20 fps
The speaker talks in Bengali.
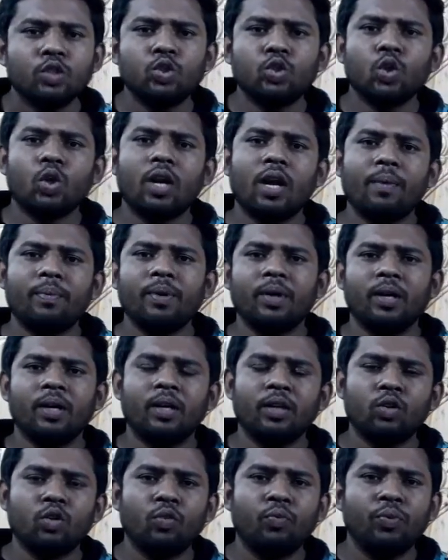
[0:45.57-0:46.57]
জোনাব
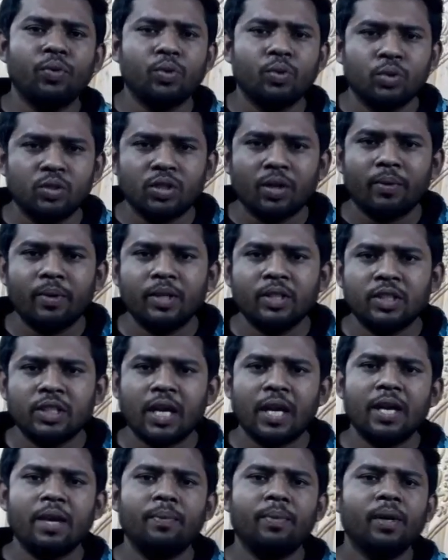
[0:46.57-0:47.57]
রফিকুজ্জামান
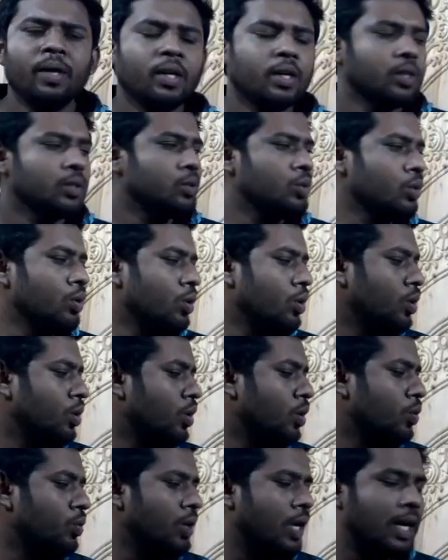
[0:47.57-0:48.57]
সাহেব তো
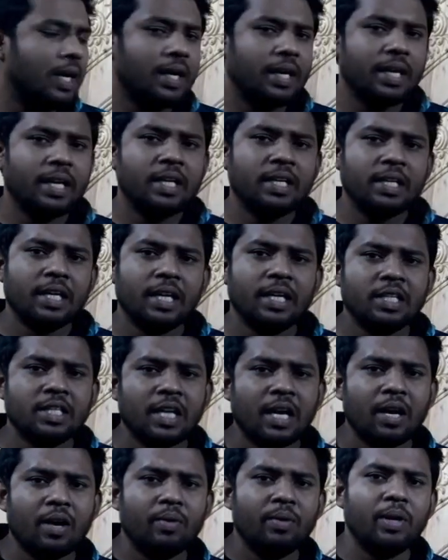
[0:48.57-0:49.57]
ওনার এর
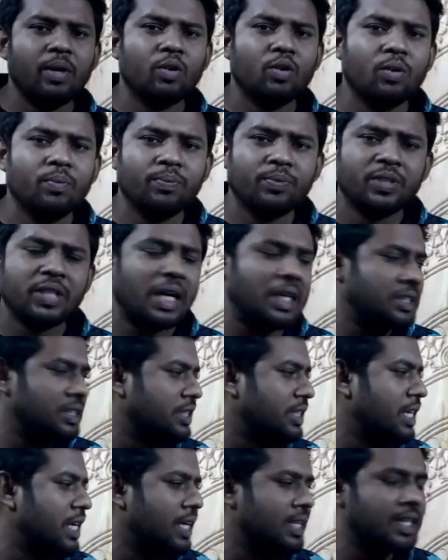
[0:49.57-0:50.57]
এছাড়াও এরকম
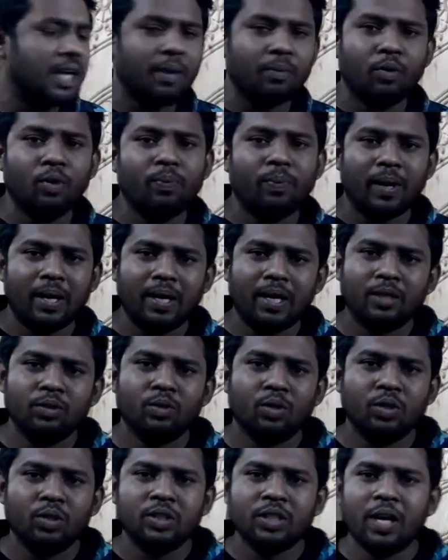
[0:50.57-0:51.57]
চারটা ডাবল পাল্লার
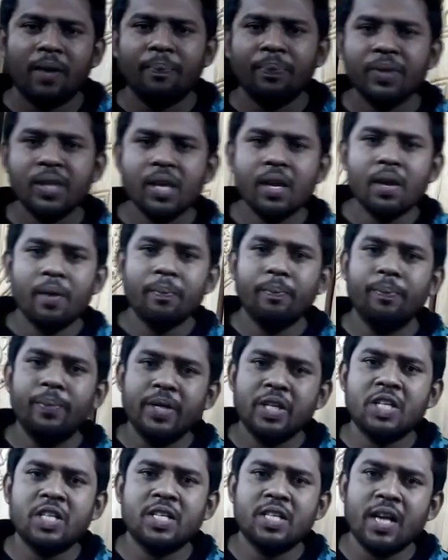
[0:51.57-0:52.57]
দরজা
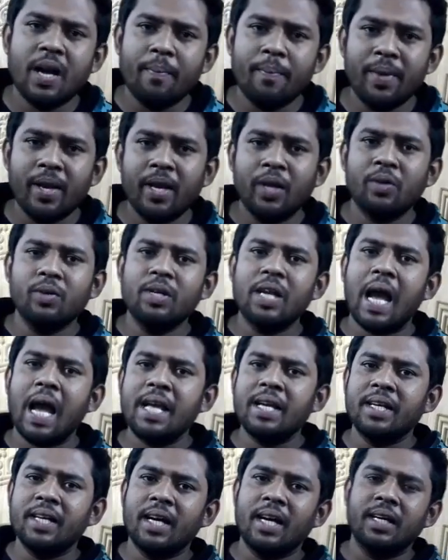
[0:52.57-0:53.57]
বিশটা মেহগুনি
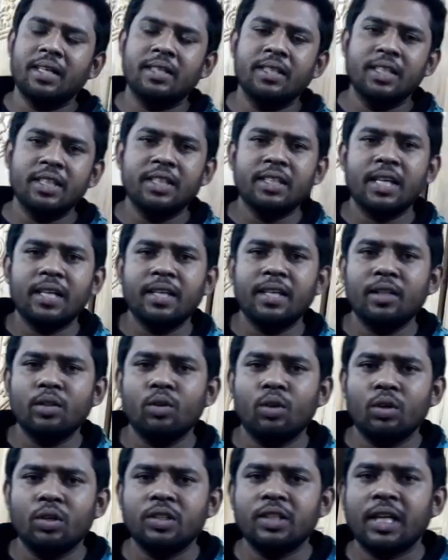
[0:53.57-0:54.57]
আয়না ডিজাইনের
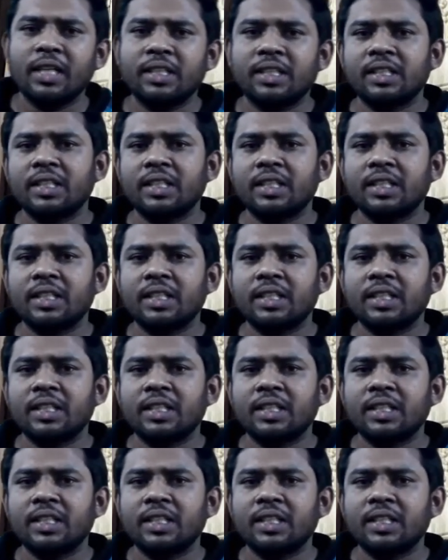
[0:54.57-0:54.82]
দরজা